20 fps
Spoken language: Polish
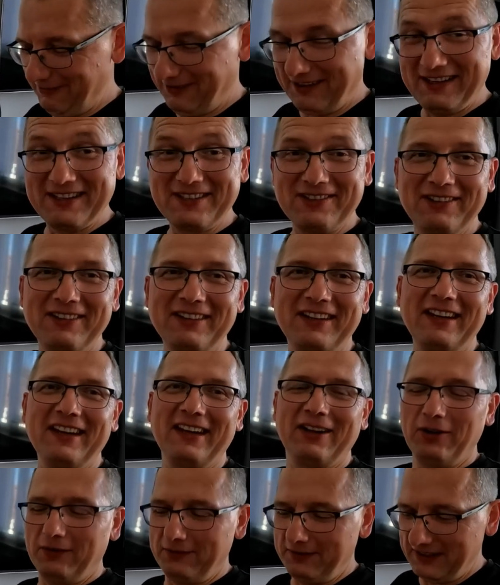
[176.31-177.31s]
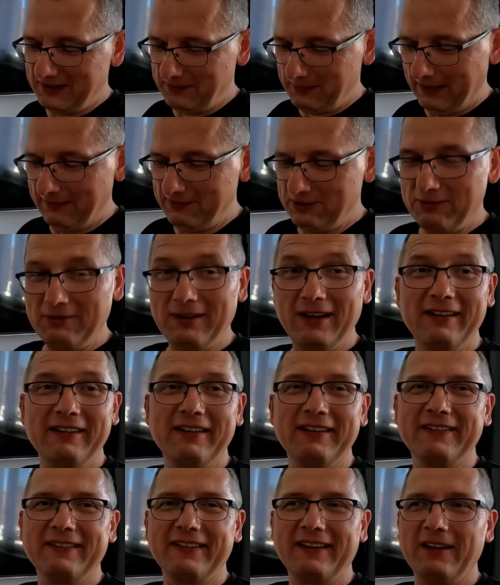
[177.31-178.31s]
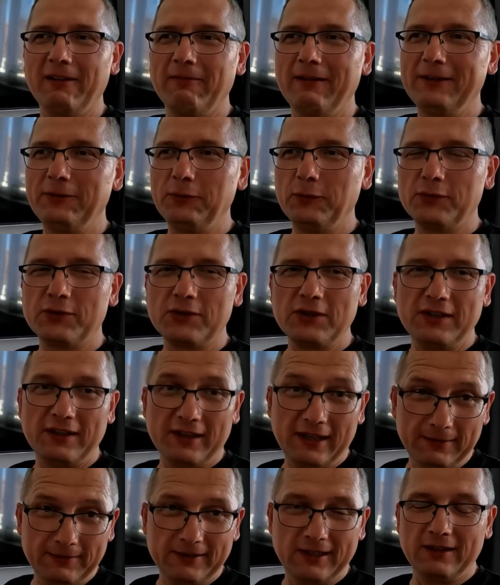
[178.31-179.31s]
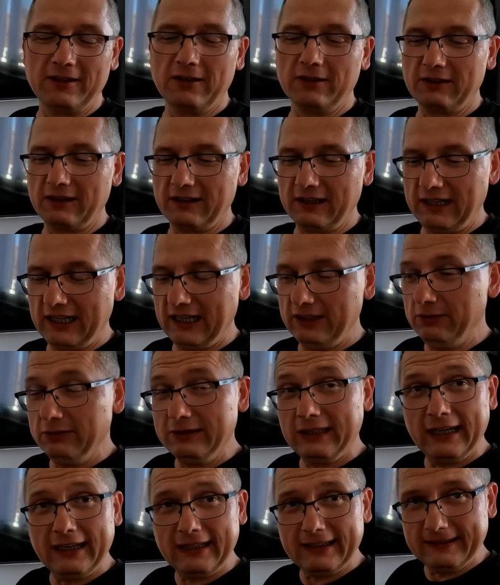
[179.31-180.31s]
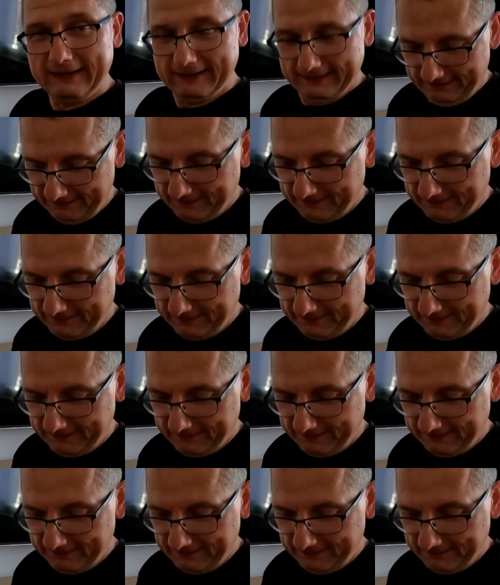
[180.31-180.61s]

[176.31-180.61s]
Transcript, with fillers: mojej żonki kierownik sprawdził ile jest kilometrów, 3700 do Teheranu, tak?